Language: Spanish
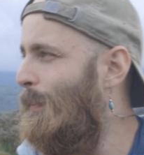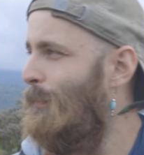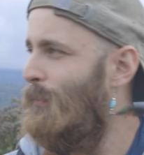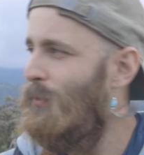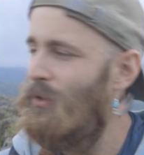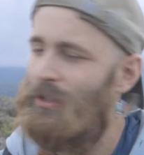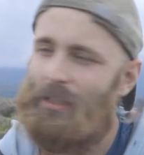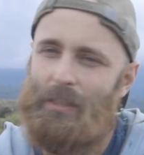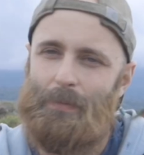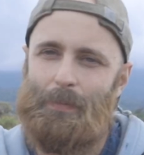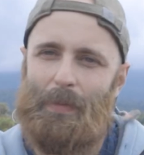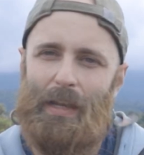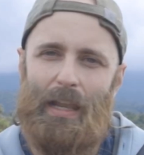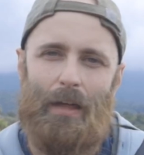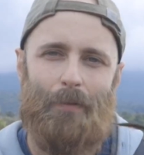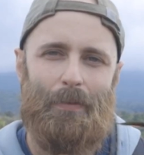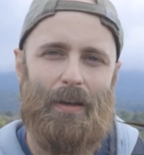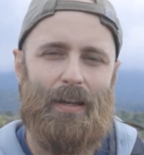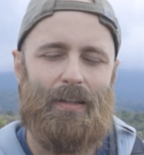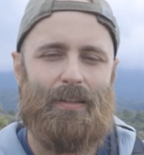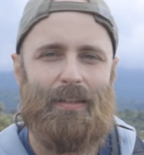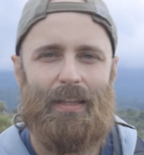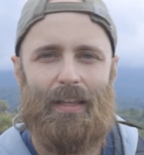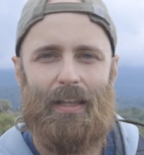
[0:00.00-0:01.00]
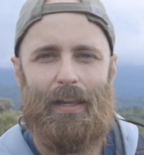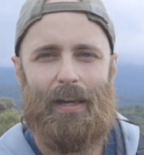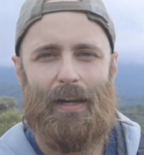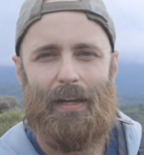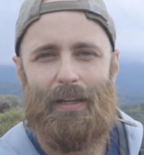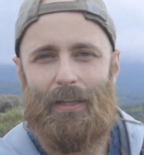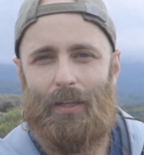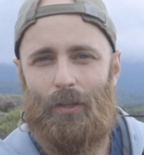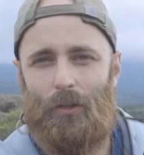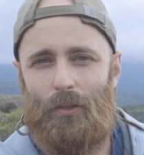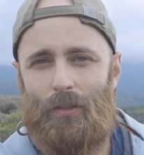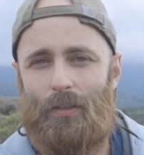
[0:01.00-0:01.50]
Muchas palabras del
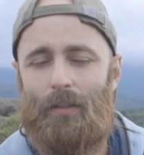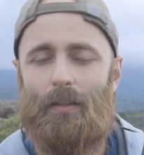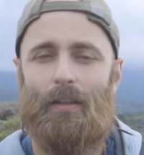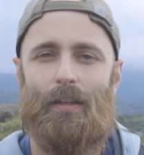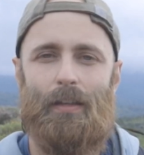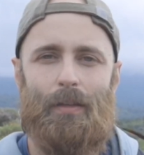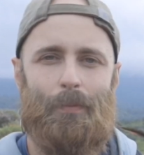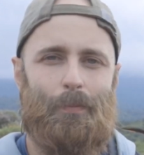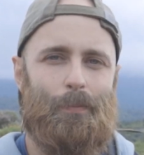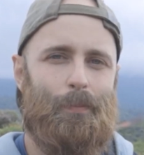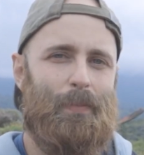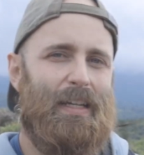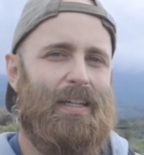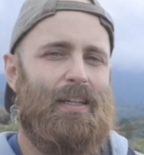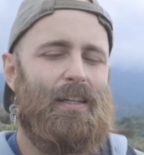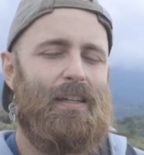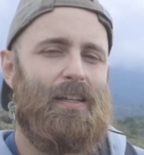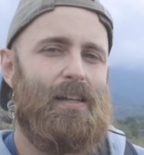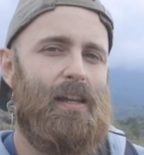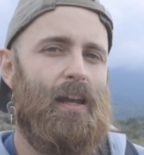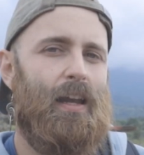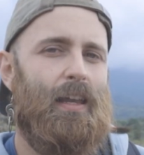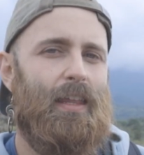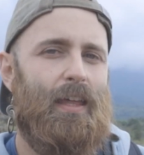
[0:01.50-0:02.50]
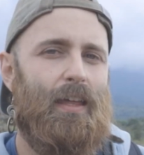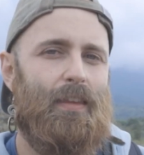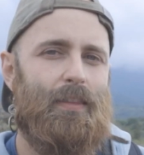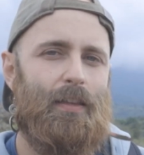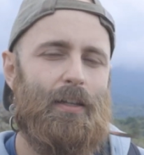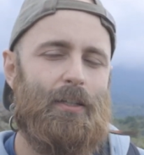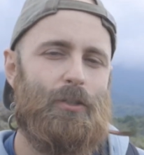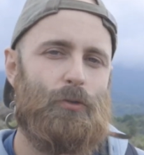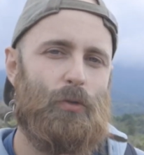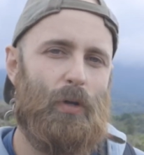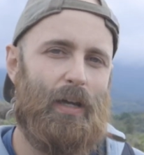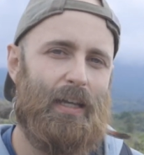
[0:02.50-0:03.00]
Rey León vienen en realidad
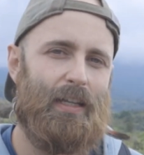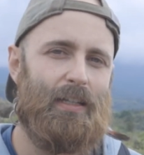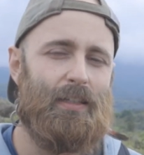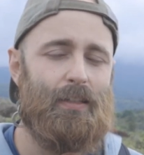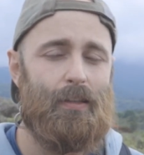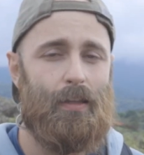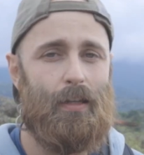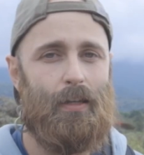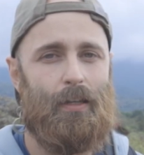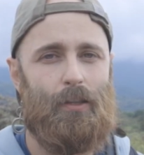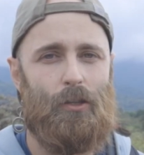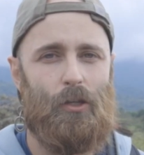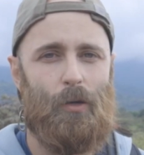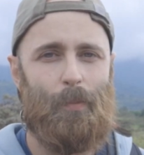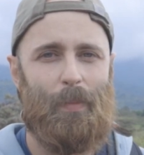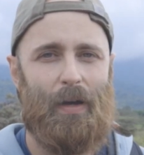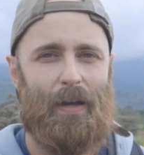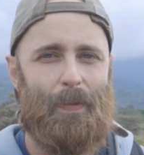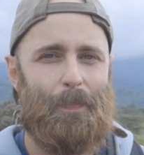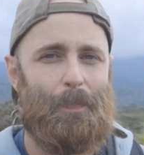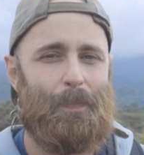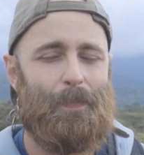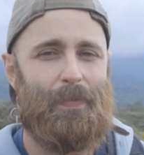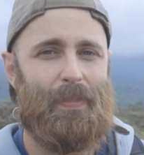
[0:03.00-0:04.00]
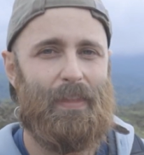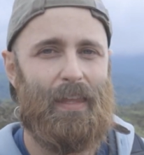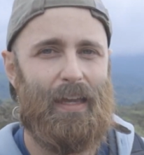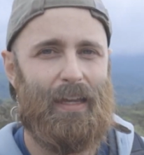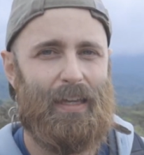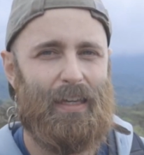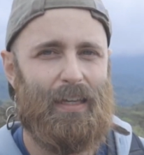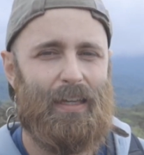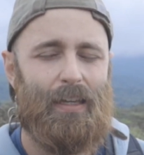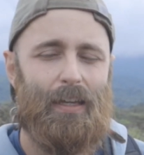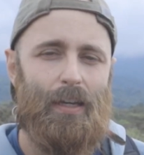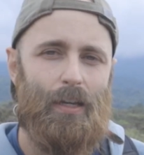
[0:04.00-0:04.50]
del suajili, del idioma de
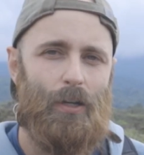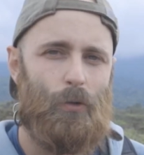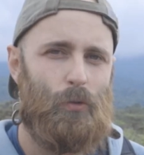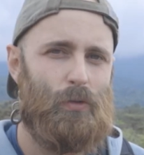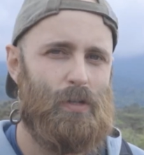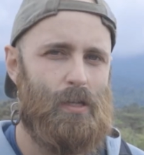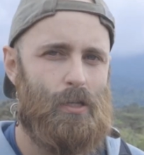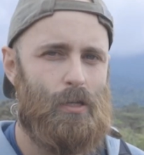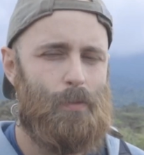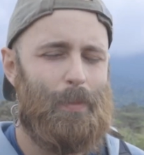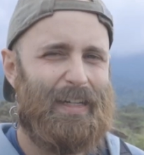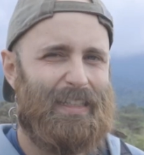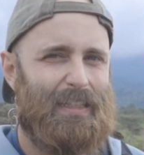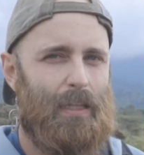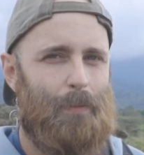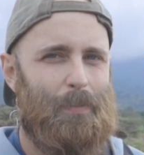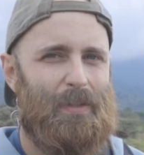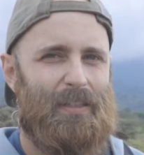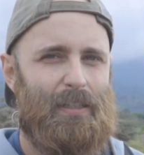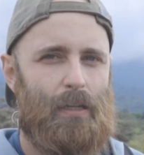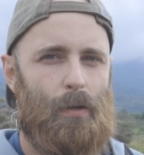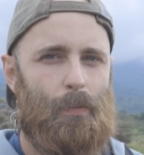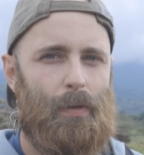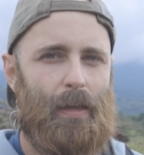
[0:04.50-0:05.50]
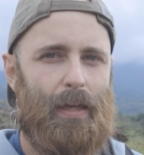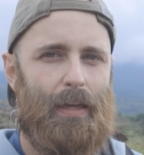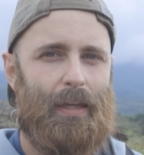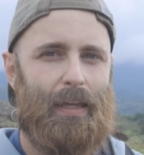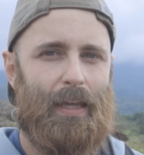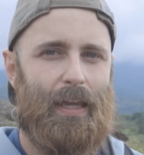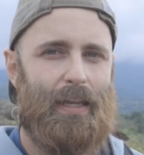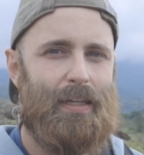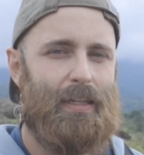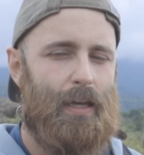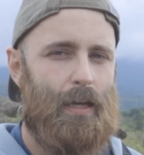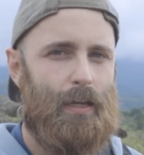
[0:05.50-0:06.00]
aquí, un idioma que también se habla en
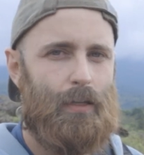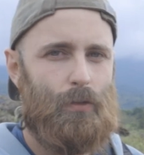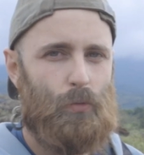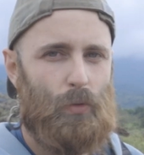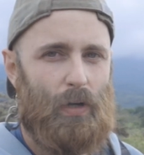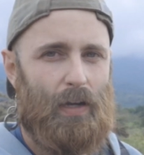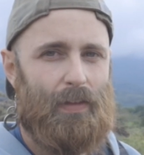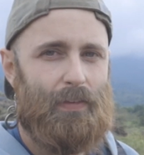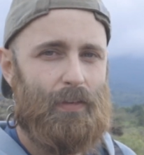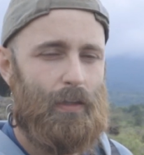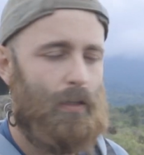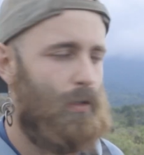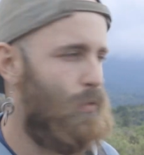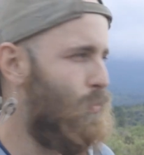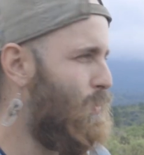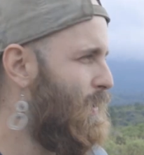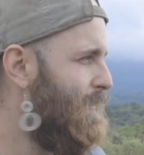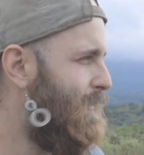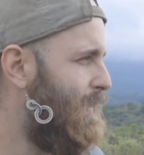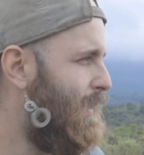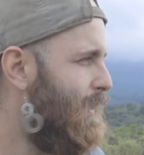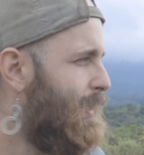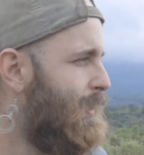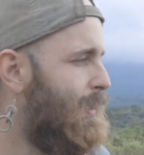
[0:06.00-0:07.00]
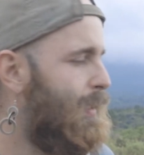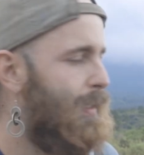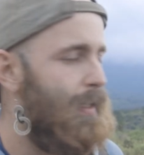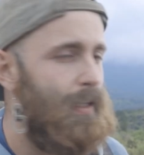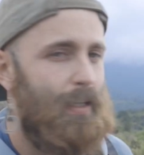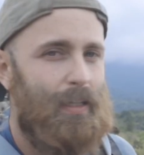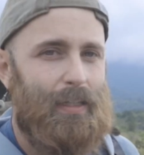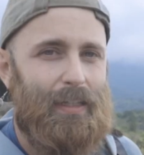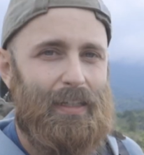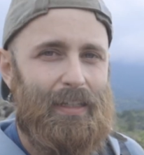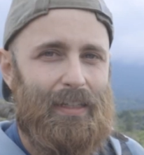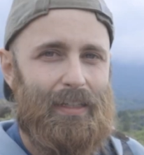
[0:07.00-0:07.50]
Kenia, en Uganda, en Ruanda.
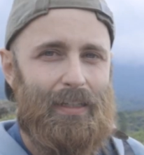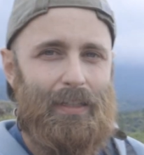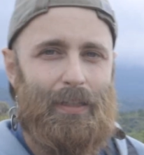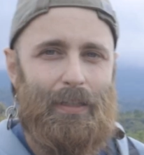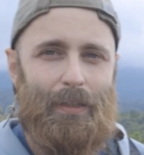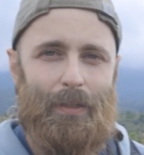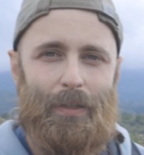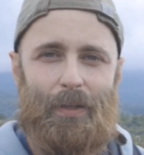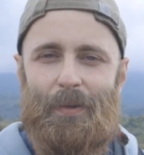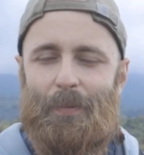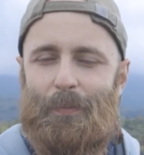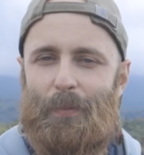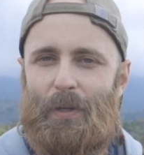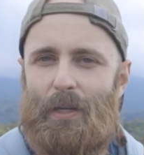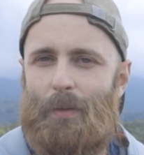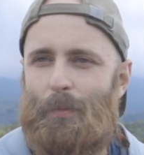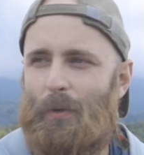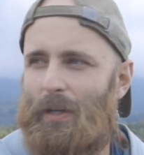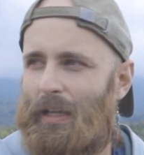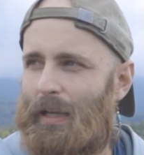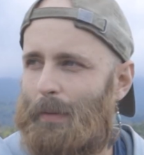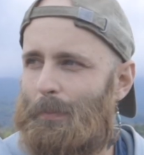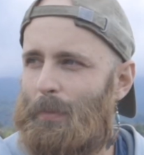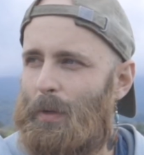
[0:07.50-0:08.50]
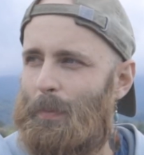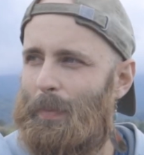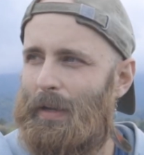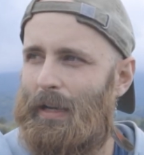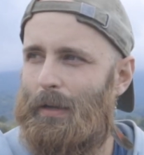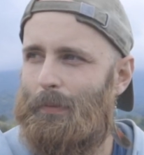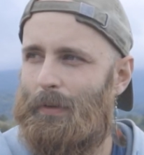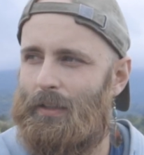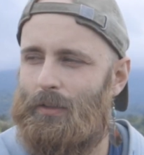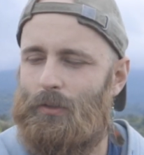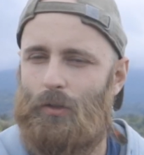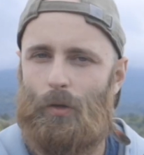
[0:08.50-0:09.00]
Y bueno, por ejemplo,
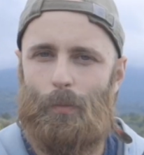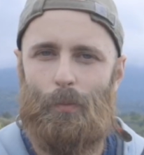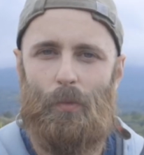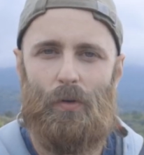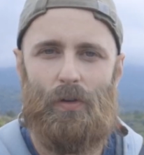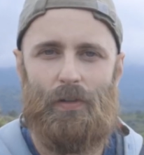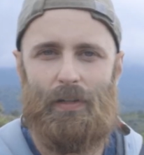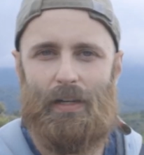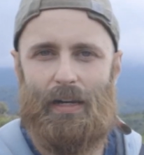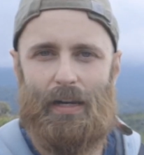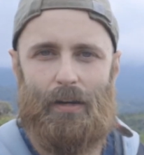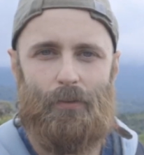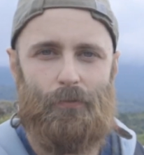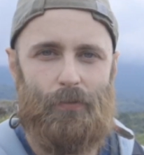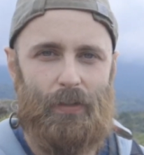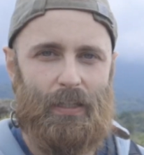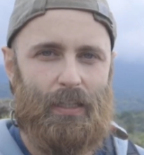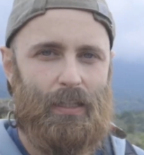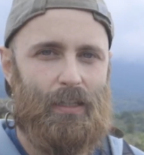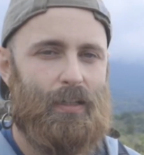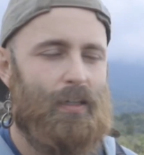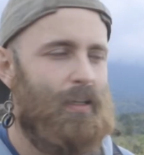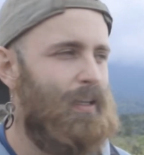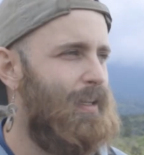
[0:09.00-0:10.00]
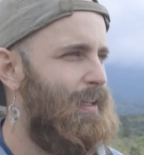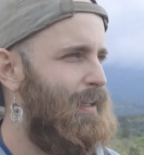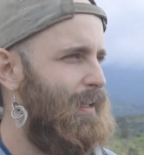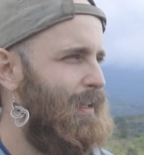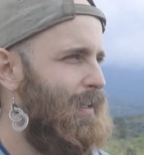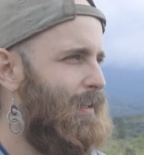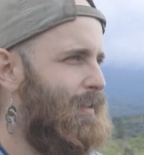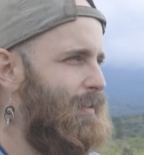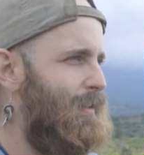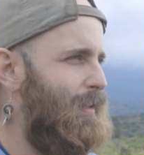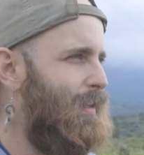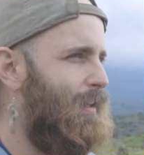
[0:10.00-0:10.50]
palabras como Rafiki,
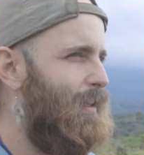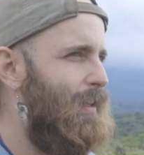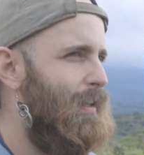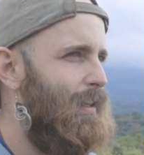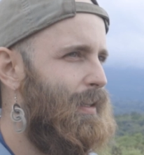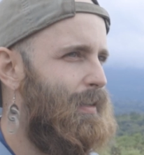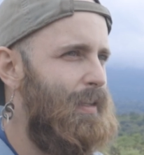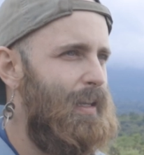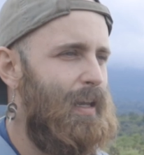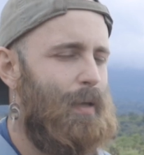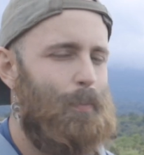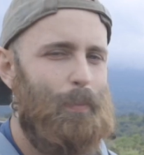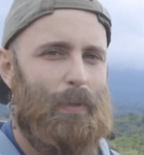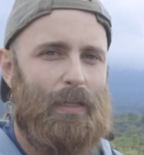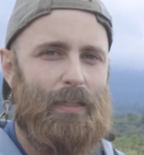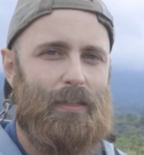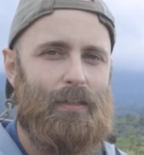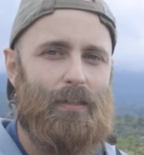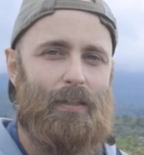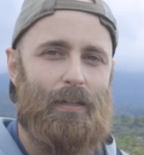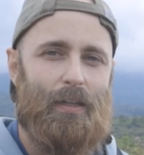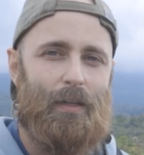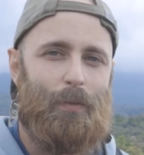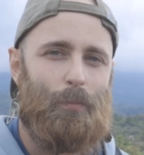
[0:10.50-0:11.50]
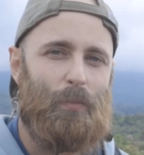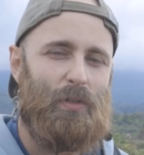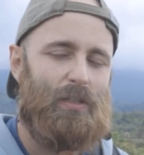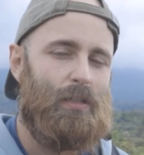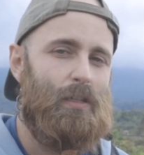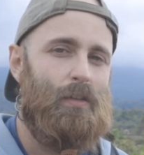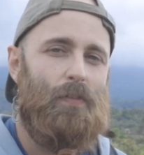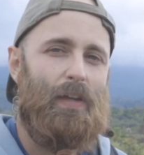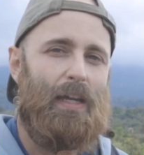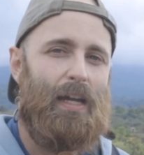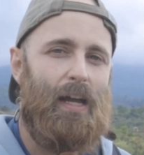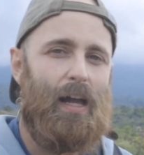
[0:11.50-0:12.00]
que es del, de la peli, pues
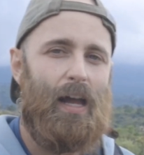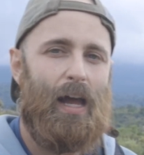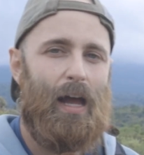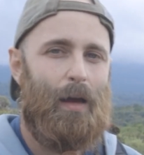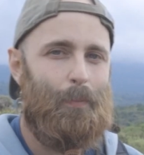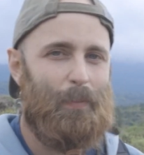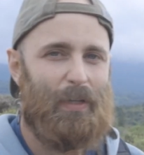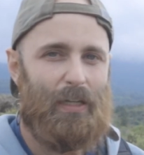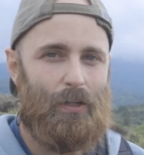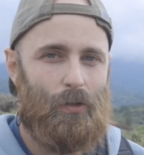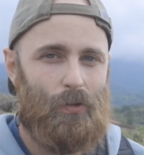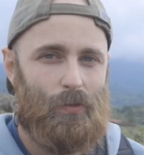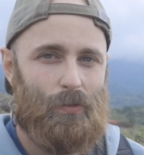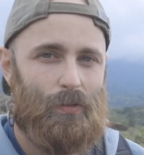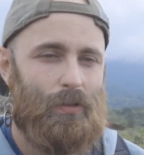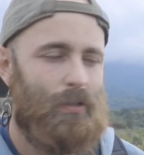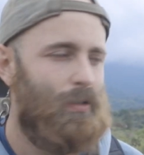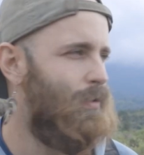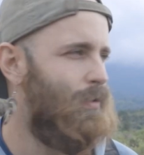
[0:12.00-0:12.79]
significa amigo,